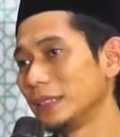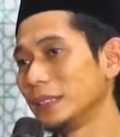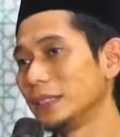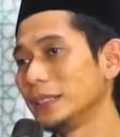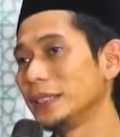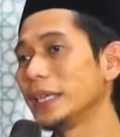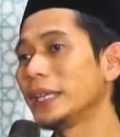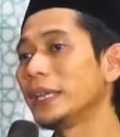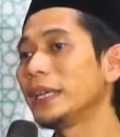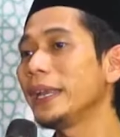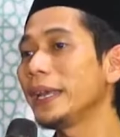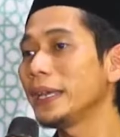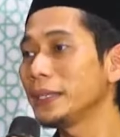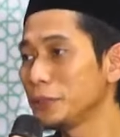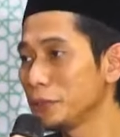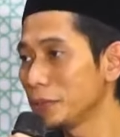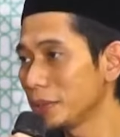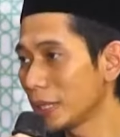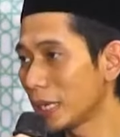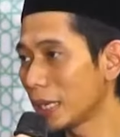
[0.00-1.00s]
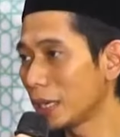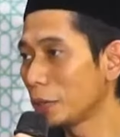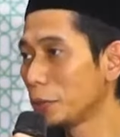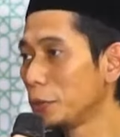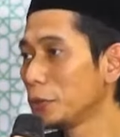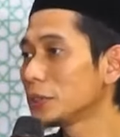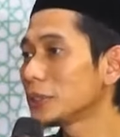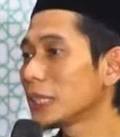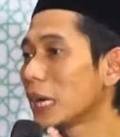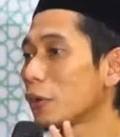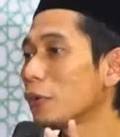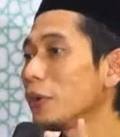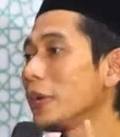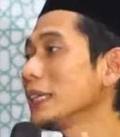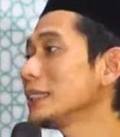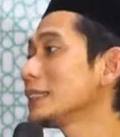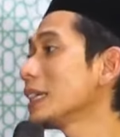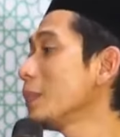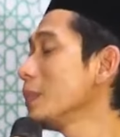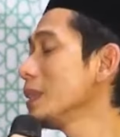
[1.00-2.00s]
Gening juga, Gus karo
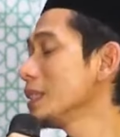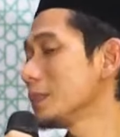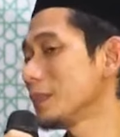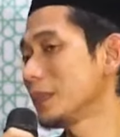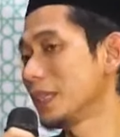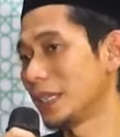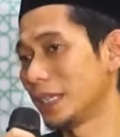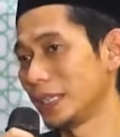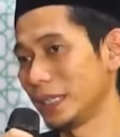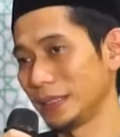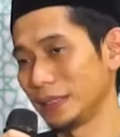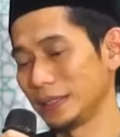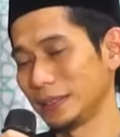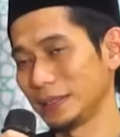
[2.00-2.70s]
Ning sami sebenarnya.